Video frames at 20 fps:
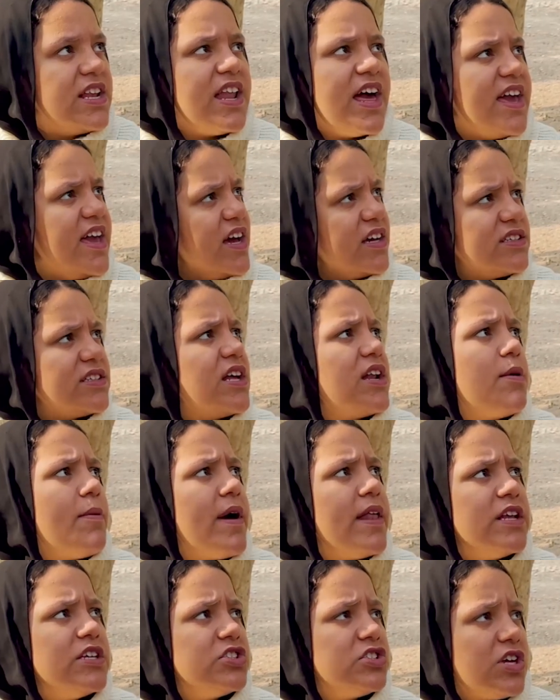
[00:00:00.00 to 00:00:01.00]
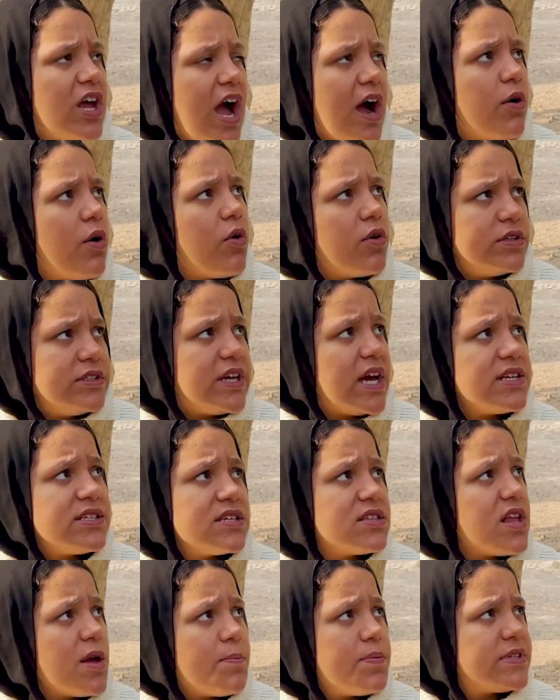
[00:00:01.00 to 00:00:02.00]
لا يا اختي انا ماليش دعوه وانت
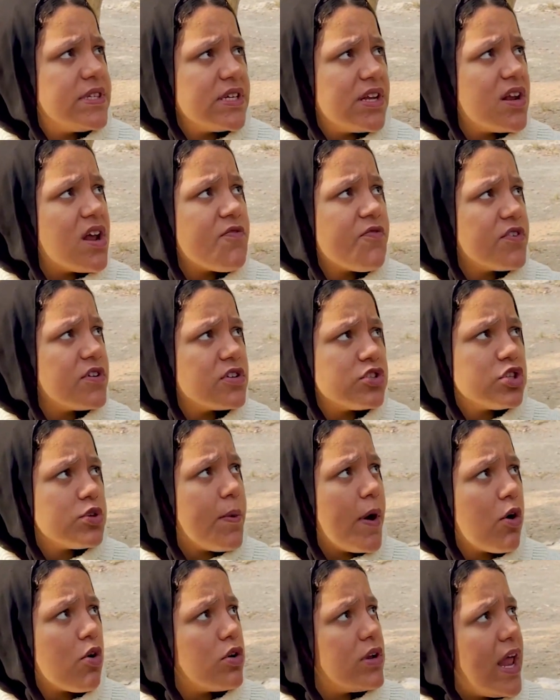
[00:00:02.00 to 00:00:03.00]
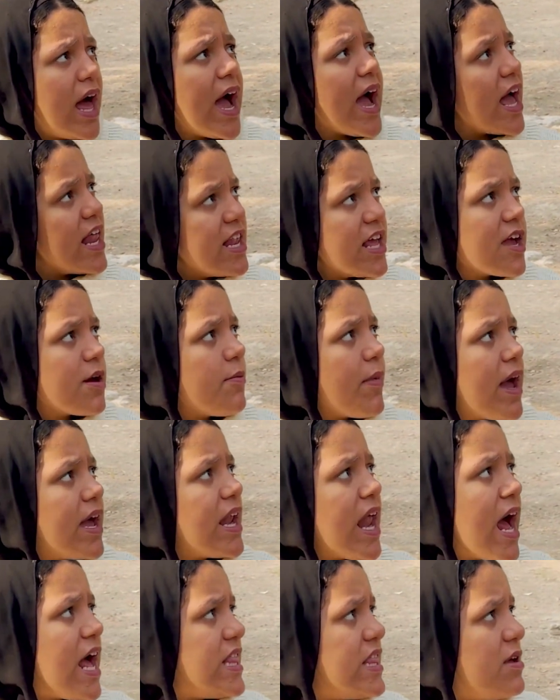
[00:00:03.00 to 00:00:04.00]
عايزه تلبسيني انا في النصيبه كلها خليكي
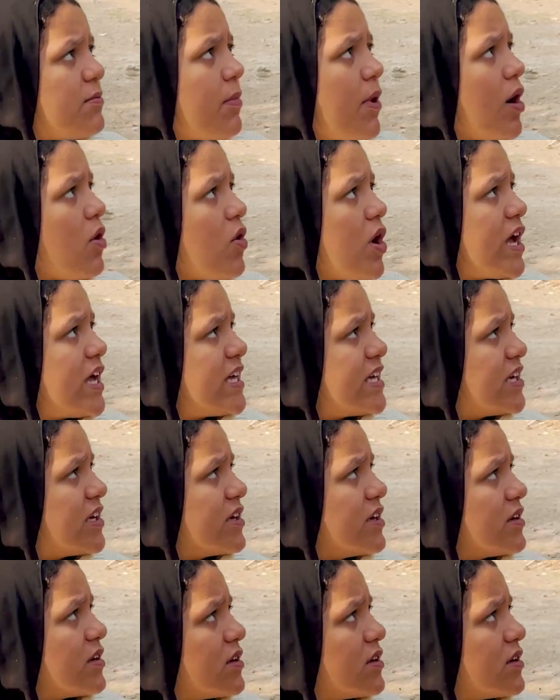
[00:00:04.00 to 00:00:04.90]
معايا لحد ما هو يجي